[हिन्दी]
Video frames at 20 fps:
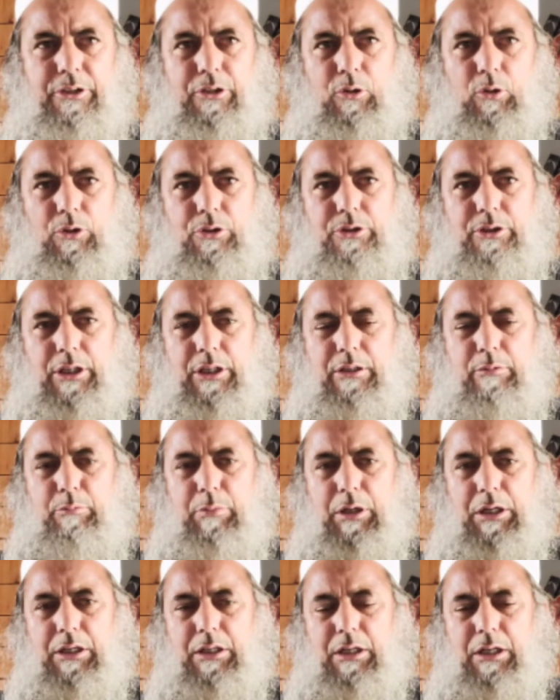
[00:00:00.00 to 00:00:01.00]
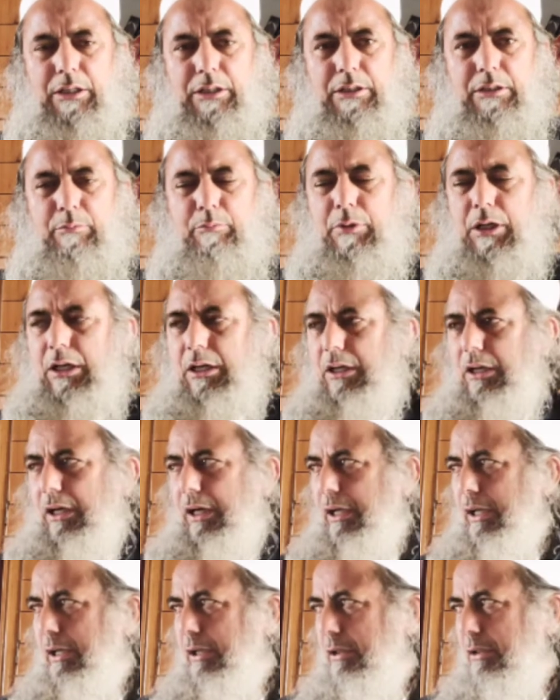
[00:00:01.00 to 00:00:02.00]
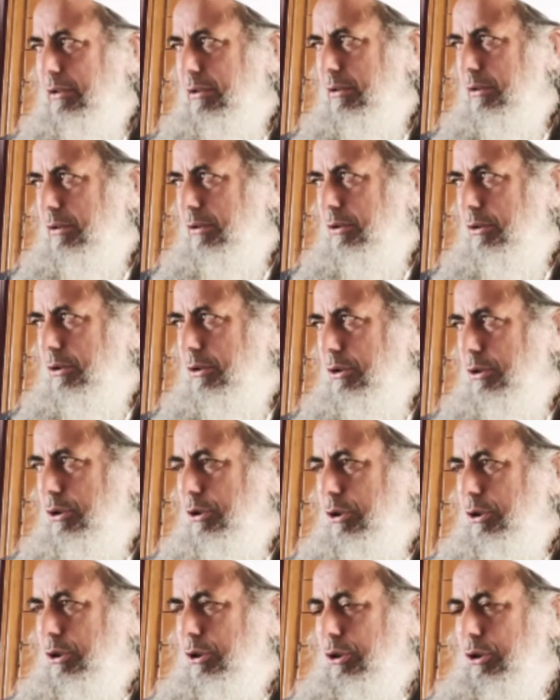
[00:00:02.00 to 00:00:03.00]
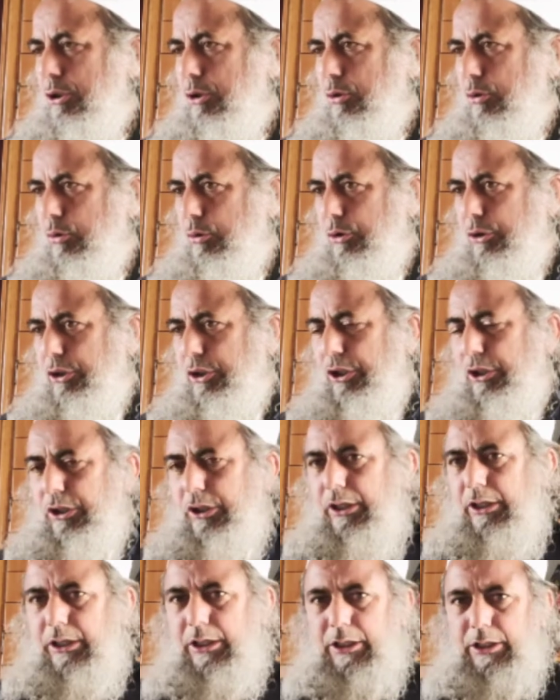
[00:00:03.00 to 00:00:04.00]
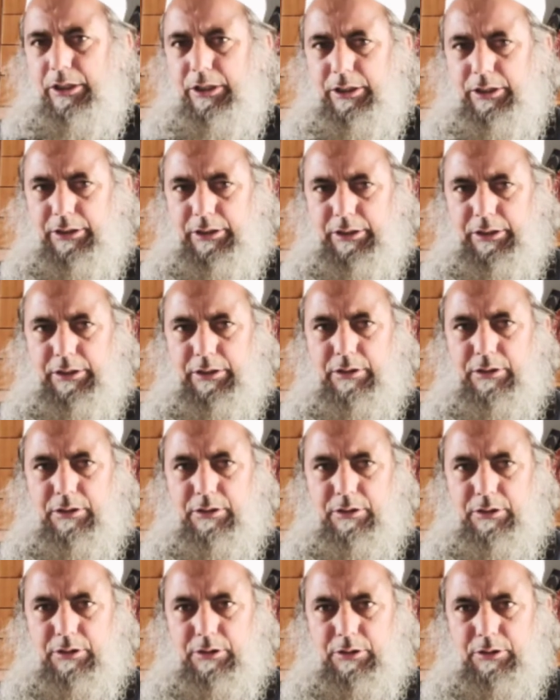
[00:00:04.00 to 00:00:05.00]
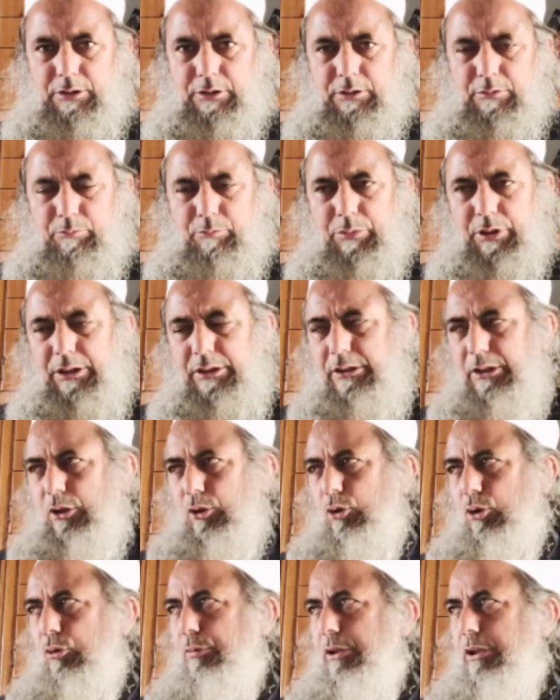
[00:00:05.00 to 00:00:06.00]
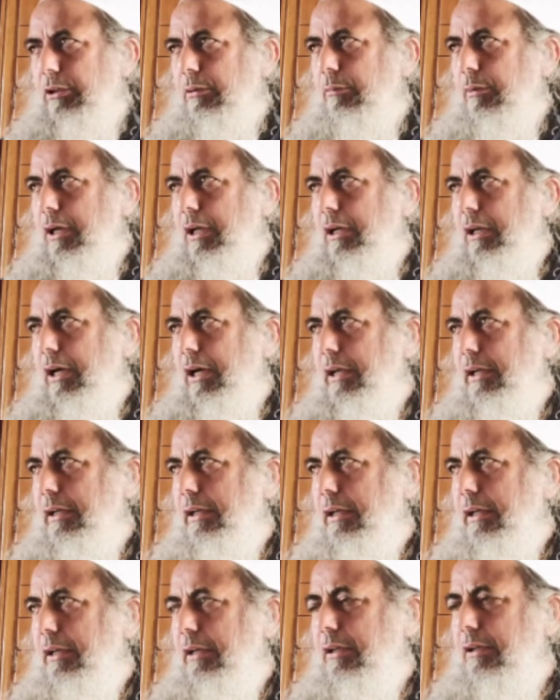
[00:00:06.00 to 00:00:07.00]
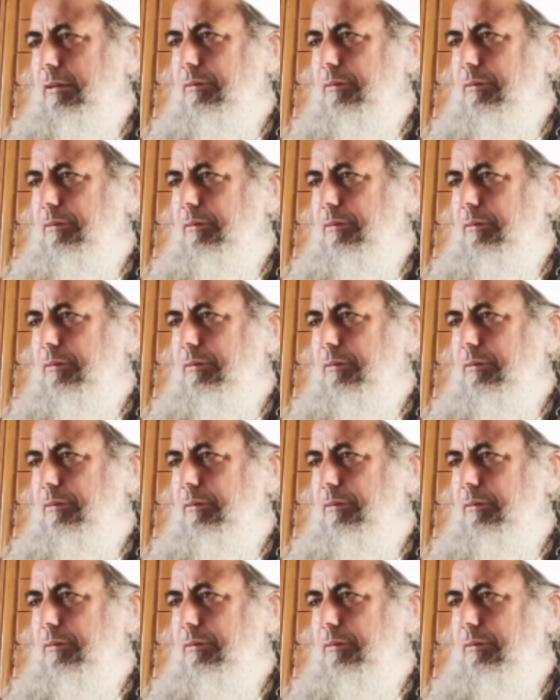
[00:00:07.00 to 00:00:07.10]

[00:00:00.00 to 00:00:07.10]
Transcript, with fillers: से रोसाई मक्का ईमान लाएं उनकी देखा देखी बकिया लोग भी ईमान लाएंगे